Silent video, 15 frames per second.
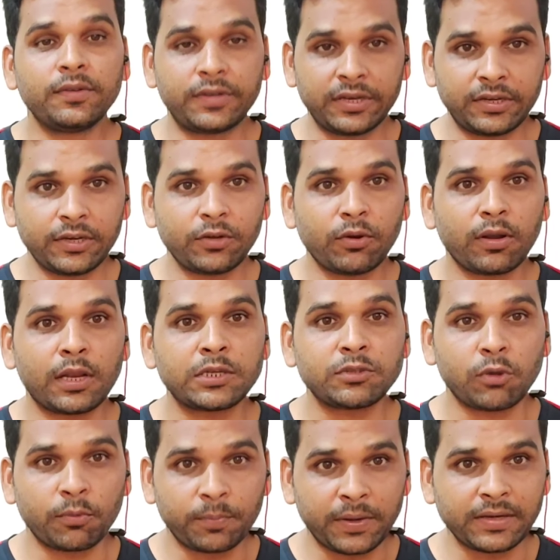डी डी डॉलर
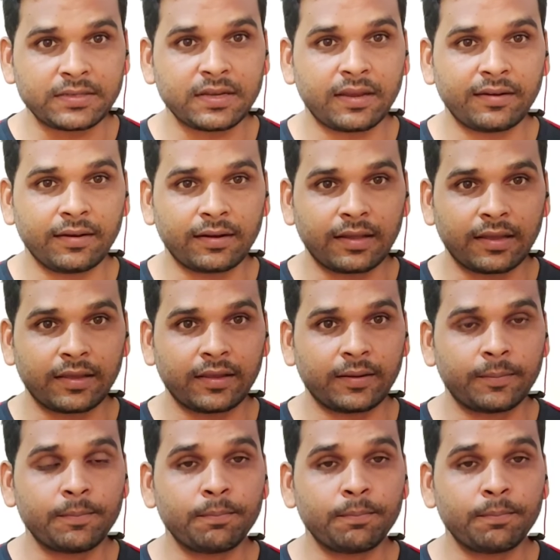प्रिंट चैनल का है